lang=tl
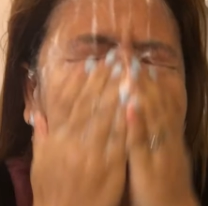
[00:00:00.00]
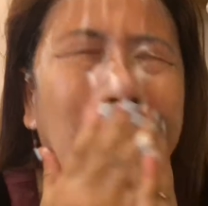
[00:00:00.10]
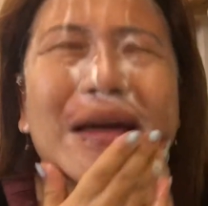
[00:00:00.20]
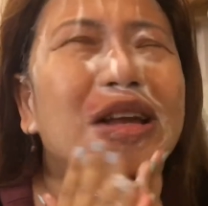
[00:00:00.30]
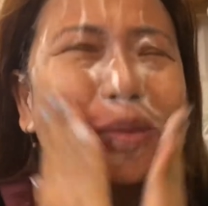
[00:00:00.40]

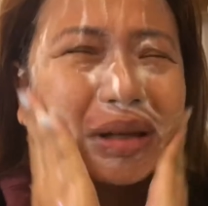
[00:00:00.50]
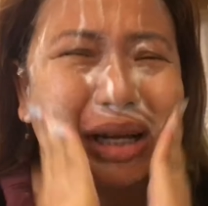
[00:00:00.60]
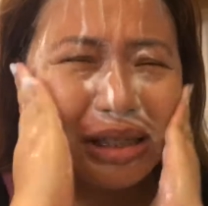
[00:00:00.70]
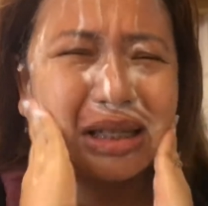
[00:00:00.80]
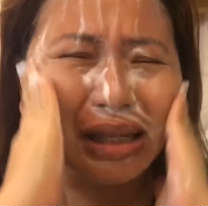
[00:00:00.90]
may inom na
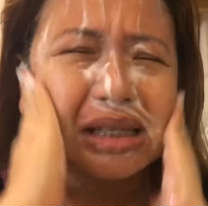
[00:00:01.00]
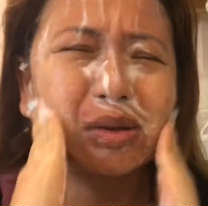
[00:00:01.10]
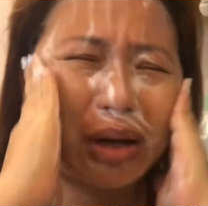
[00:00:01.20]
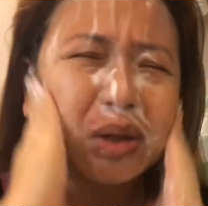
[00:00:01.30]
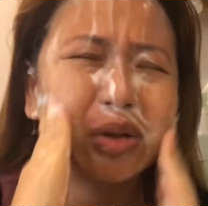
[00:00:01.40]
kasi since
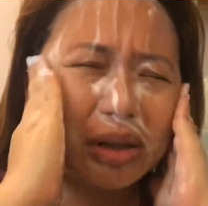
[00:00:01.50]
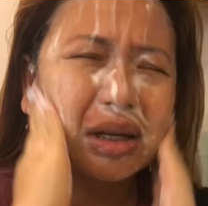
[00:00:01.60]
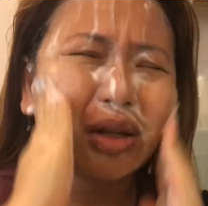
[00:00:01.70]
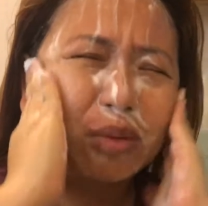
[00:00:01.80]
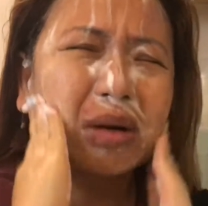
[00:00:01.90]
wala daw siya
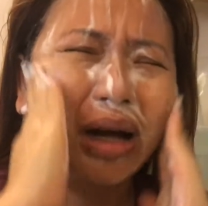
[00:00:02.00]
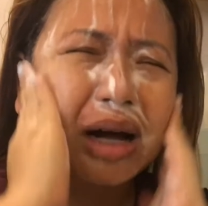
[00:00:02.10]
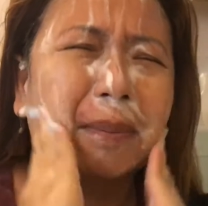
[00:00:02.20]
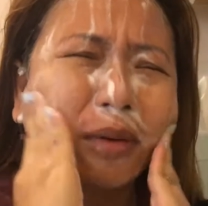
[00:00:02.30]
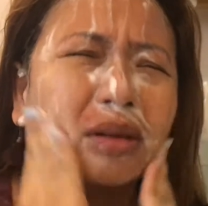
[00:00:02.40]
na inom
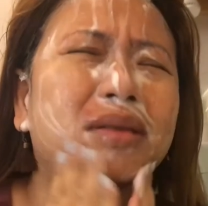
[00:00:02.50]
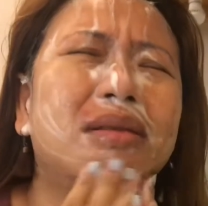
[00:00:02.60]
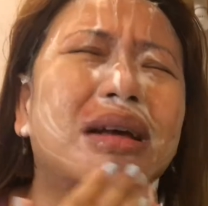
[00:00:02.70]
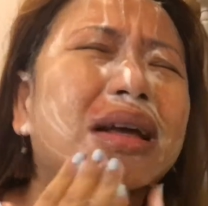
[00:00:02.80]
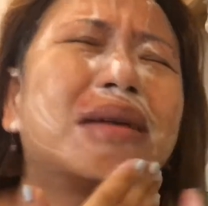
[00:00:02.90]
kahapon,
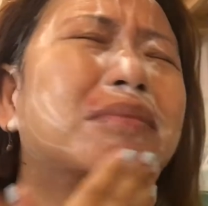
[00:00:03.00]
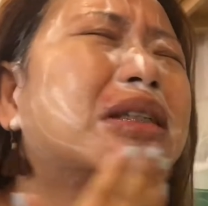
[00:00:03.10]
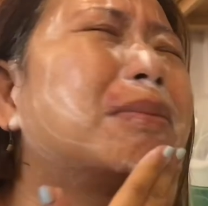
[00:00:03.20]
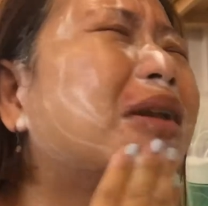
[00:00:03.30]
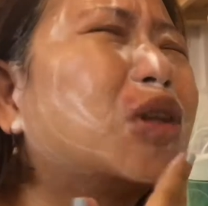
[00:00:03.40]
naging
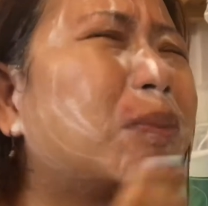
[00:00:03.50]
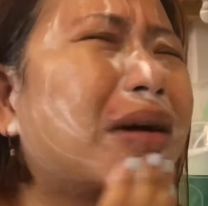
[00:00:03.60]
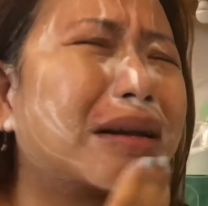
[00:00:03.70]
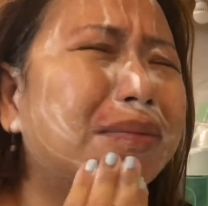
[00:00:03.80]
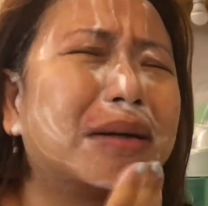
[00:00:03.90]
masama daw
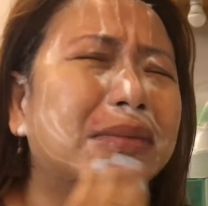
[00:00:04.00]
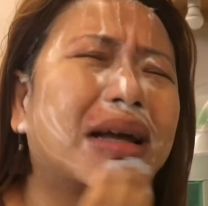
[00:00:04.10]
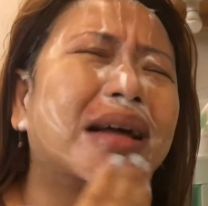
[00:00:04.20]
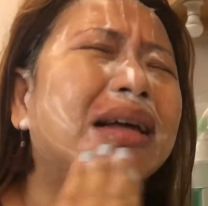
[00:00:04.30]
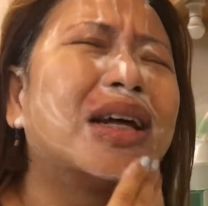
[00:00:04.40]
pakiramdam
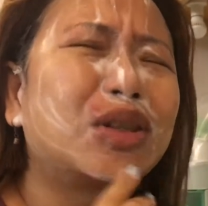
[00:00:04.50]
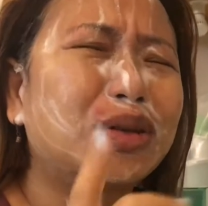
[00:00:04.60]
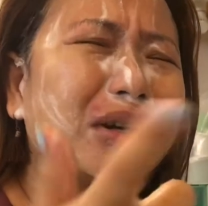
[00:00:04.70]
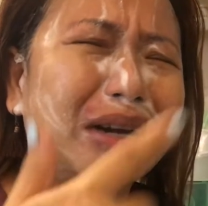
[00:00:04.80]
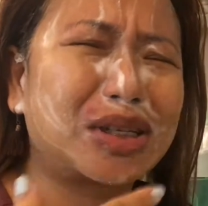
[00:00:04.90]
niya.
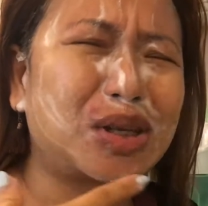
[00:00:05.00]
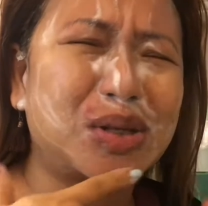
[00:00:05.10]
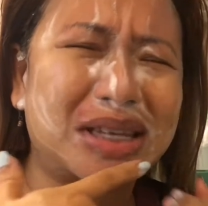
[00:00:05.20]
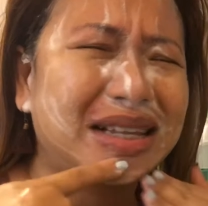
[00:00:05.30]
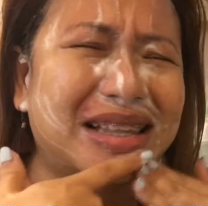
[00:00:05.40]
To the
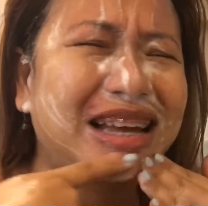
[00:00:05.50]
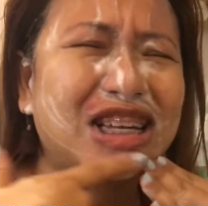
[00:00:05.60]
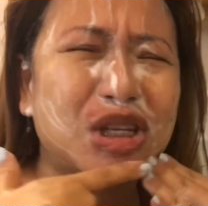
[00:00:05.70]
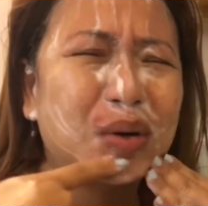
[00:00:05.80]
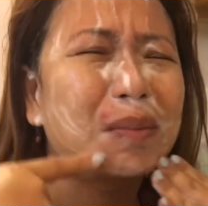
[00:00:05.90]
rescue si
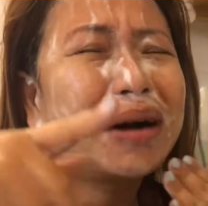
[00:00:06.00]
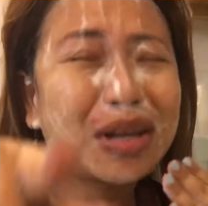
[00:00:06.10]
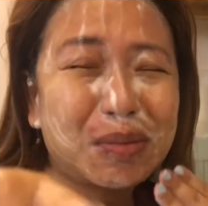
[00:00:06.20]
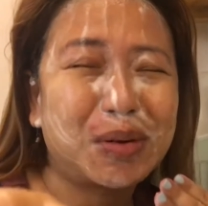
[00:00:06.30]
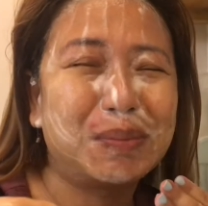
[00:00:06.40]
Inday. So,
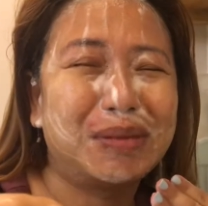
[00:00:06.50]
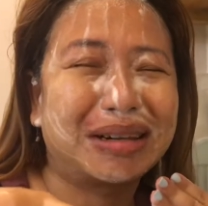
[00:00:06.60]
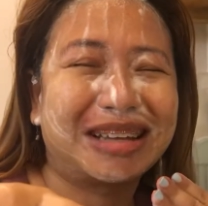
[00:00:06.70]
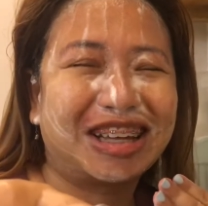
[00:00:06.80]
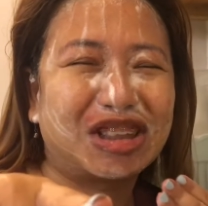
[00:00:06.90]
abangan niyo po ang
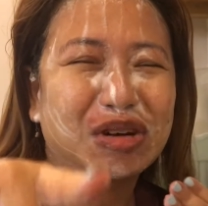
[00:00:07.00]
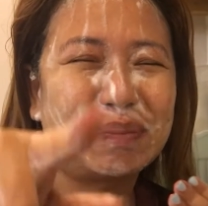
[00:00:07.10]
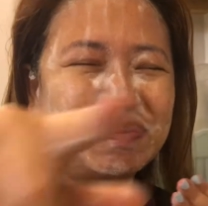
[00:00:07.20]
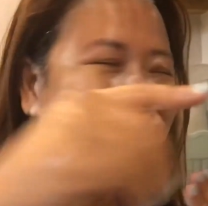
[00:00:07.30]
vlog na ito.